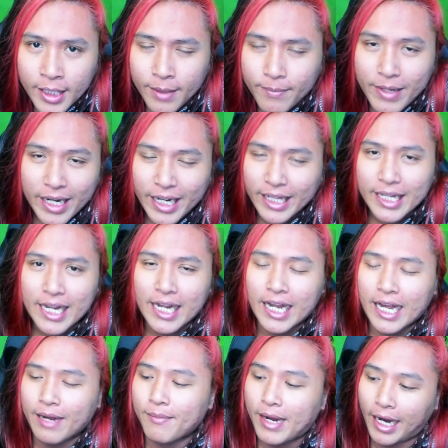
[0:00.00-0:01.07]
biar kita
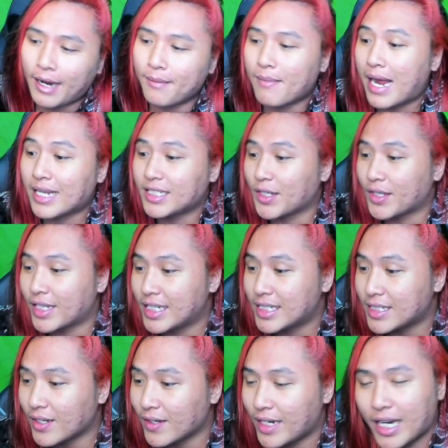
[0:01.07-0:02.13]
nggak kebanyakan bacot di
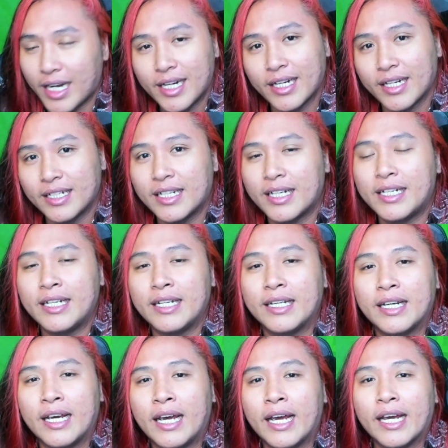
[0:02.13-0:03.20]
sokin jadi
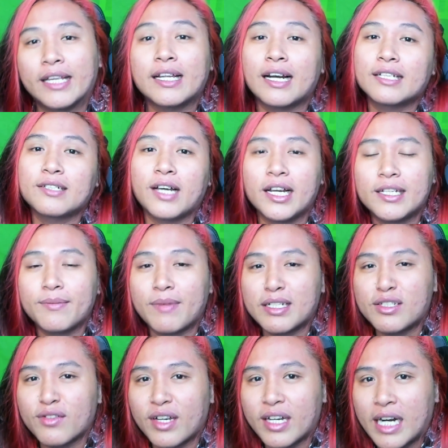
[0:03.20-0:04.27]
kita langsung aja
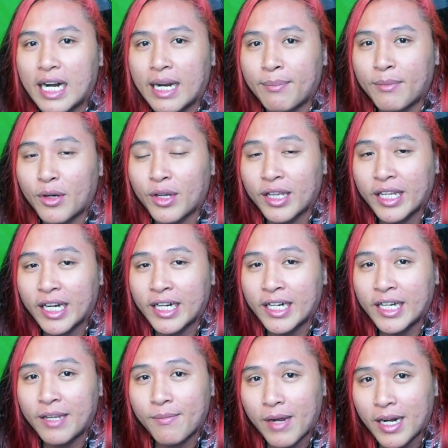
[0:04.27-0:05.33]
masuk ke dalam
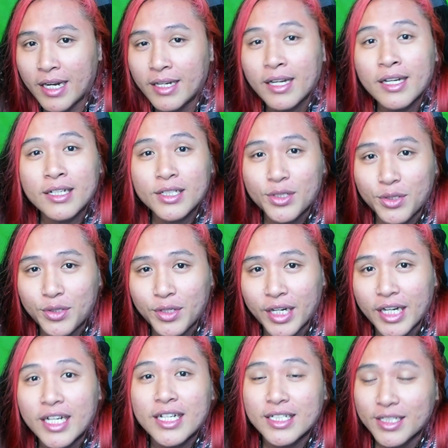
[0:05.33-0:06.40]
kontennya gimana setuju
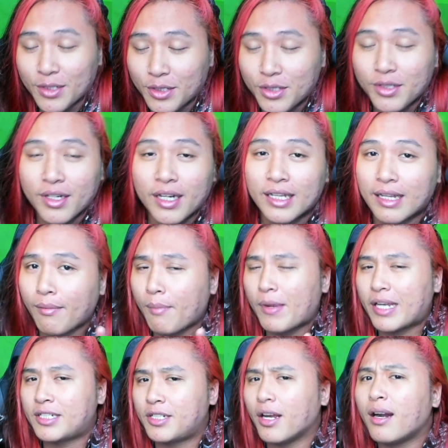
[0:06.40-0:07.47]
gak setuju tapi
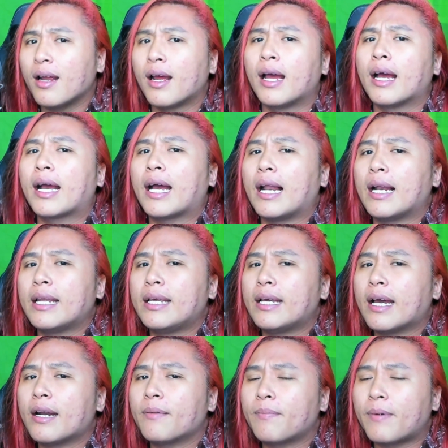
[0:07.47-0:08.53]
make sure
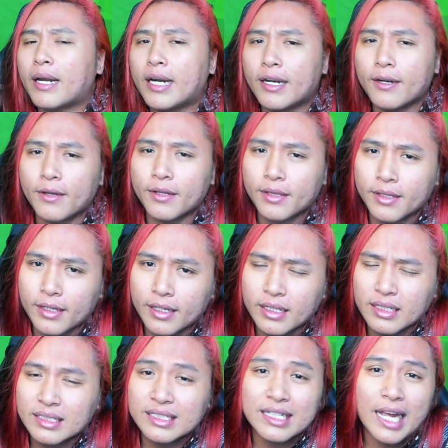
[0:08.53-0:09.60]
kalian pada
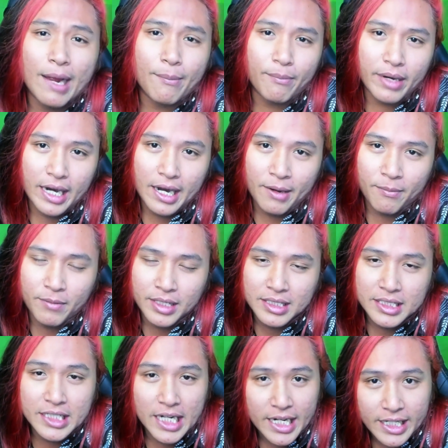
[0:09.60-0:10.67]
nonton sampai habis
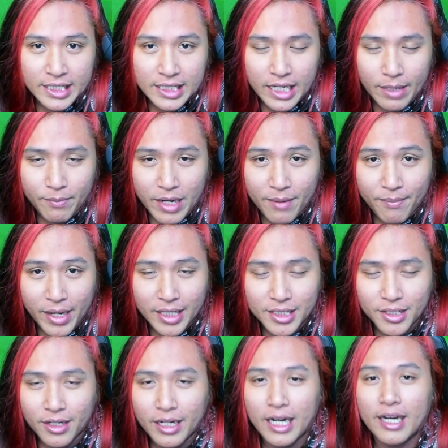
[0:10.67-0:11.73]
jangan di skip dan make
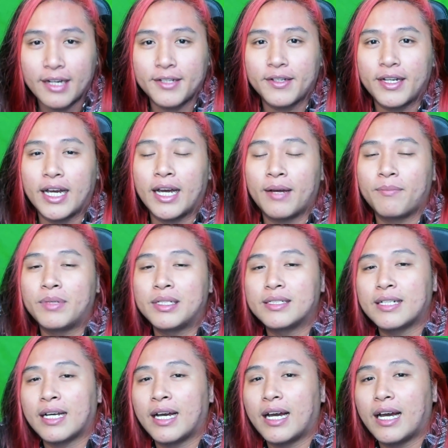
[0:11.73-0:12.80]
sure kalian juga
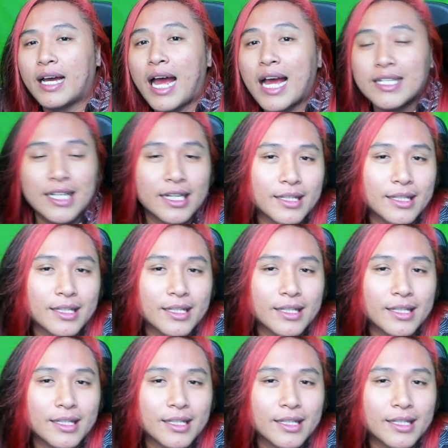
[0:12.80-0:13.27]
bisa ajak